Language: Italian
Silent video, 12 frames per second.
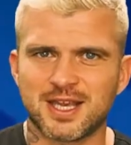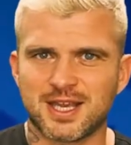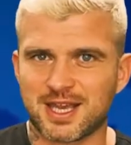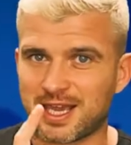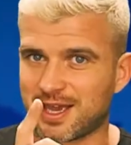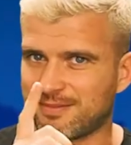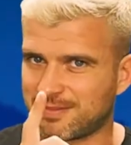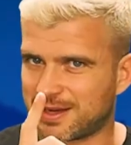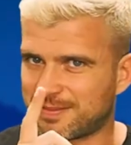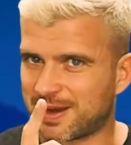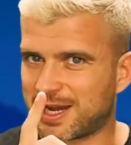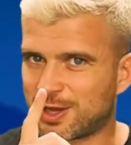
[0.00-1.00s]
e
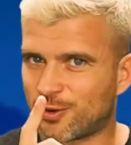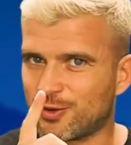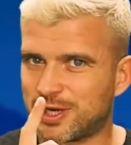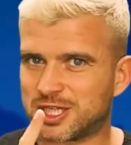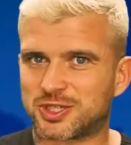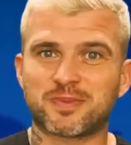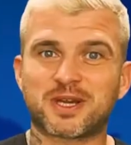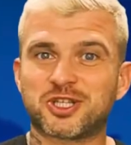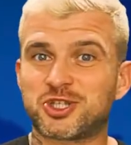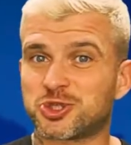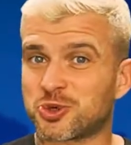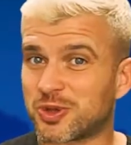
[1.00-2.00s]
rimani connesso perché ci
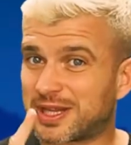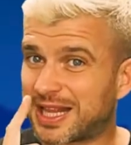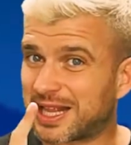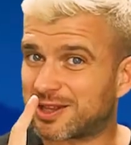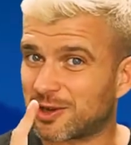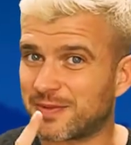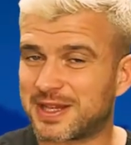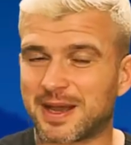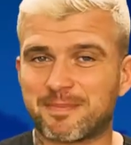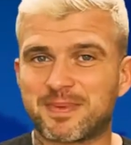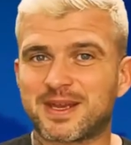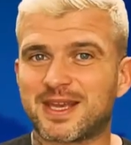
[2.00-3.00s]
sono tante novità
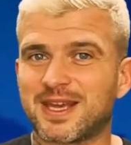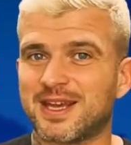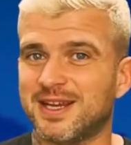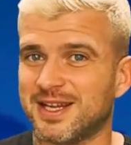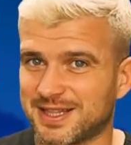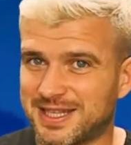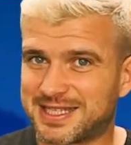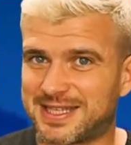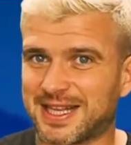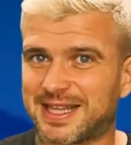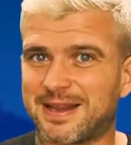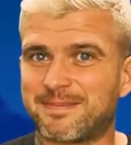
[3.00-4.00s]
perché
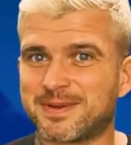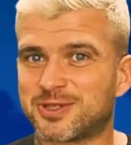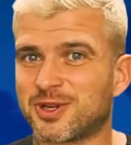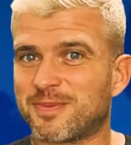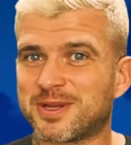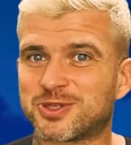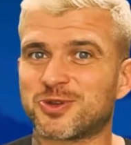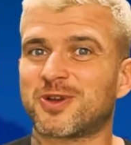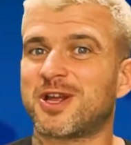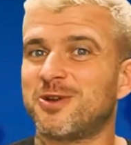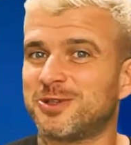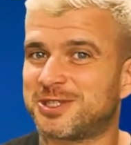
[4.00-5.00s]
d'estate le persone pensano
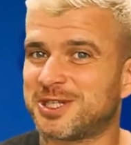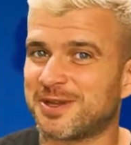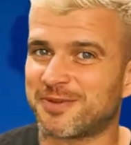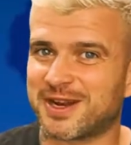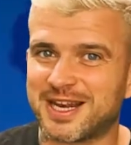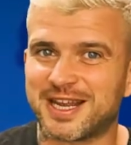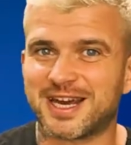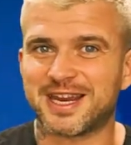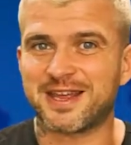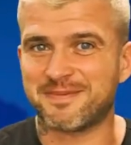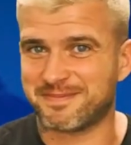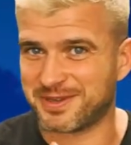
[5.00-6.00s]
che non si devono allenare
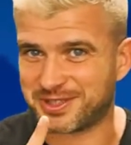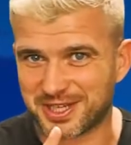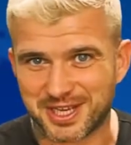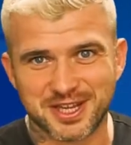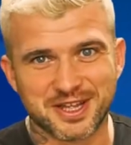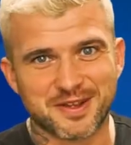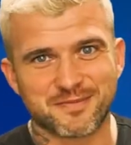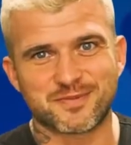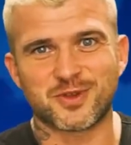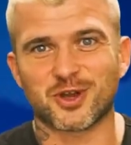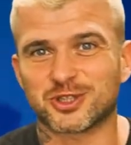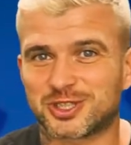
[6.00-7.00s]
invece vi
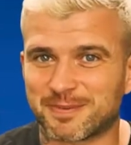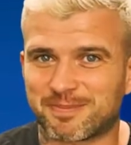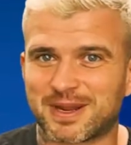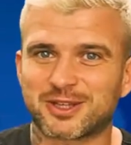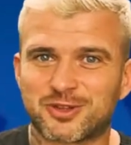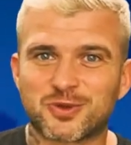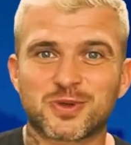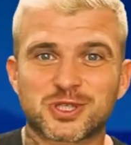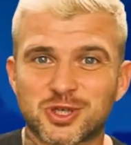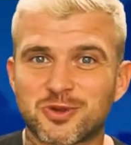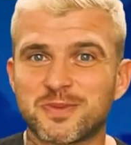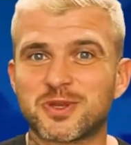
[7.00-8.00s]
ho già parlato di questo
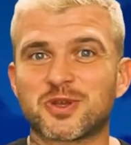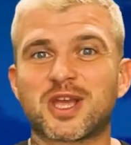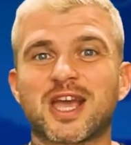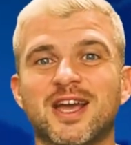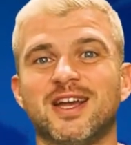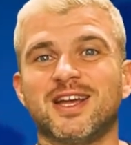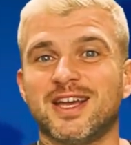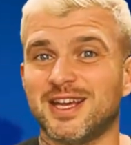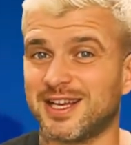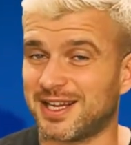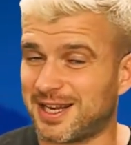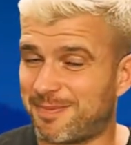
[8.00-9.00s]
argomento che
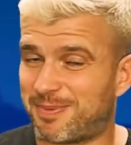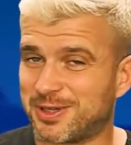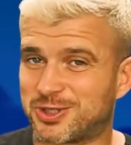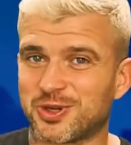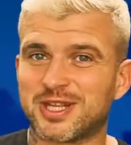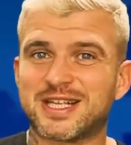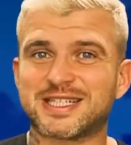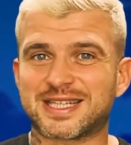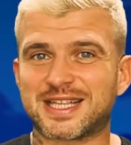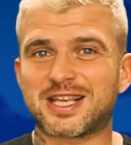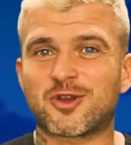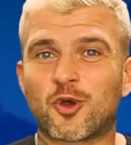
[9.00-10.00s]
le persone
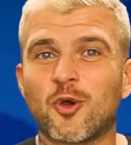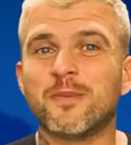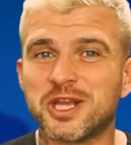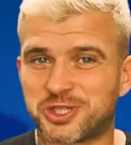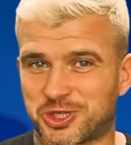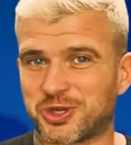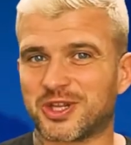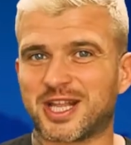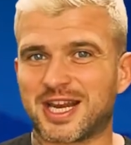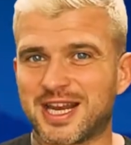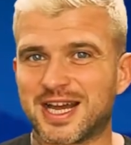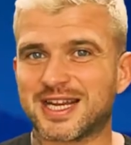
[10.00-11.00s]
d'estate cominciano ad
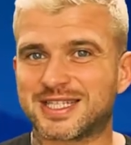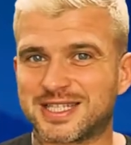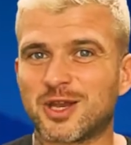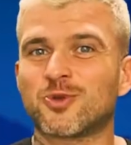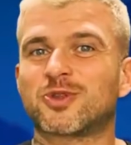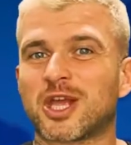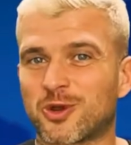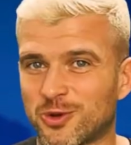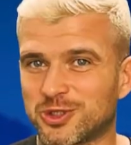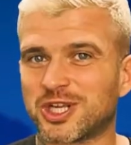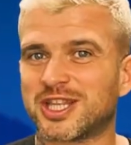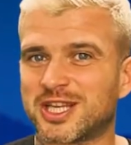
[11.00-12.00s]
allenarsi e ottengono
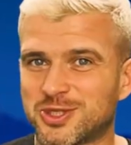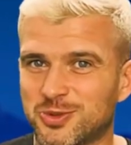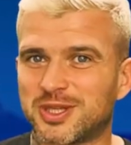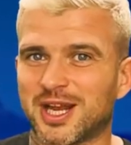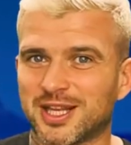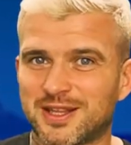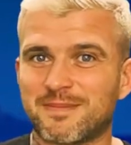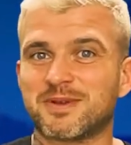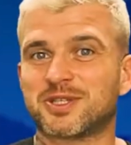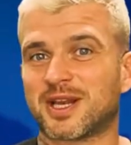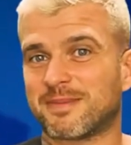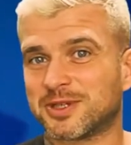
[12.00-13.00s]
già dei risultati
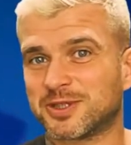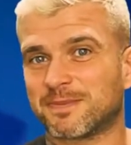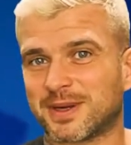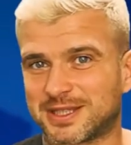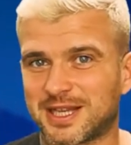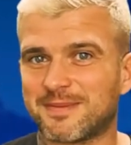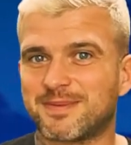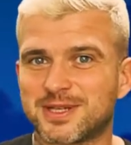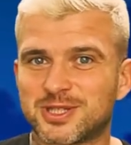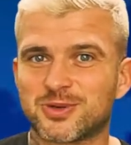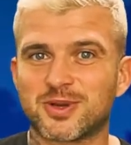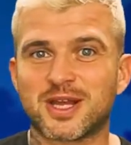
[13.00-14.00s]
invece la maggior parte delle
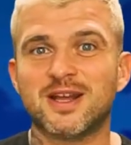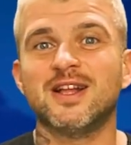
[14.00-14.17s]
persone